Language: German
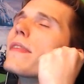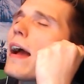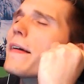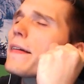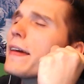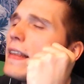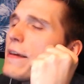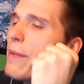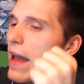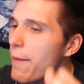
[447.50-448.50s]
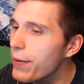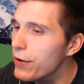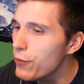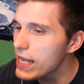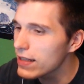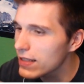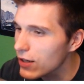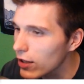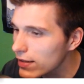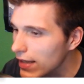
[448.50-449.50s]
Danke, lieber Happy Wheels
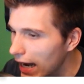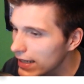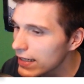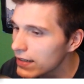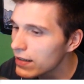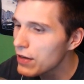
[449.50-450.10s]
Scott, danke